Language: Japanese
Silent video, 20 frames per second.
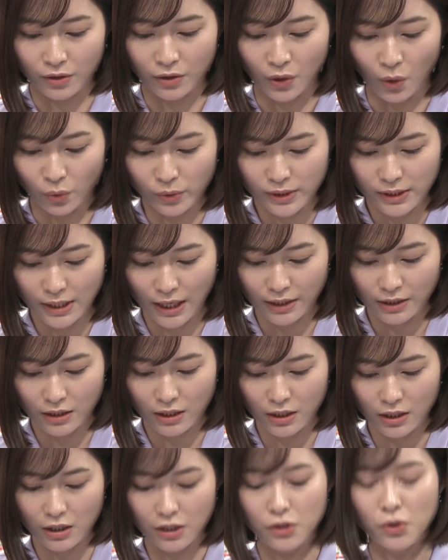よんせん
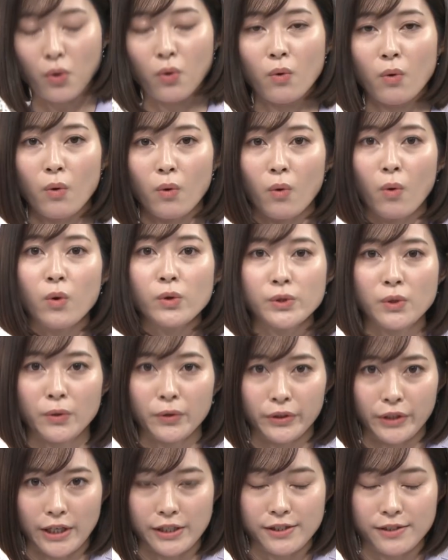にん以上を拘
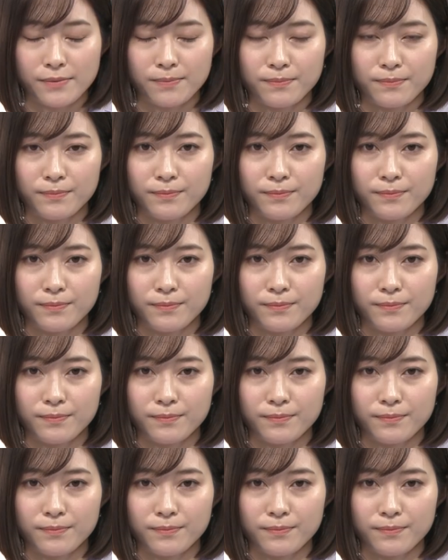束です。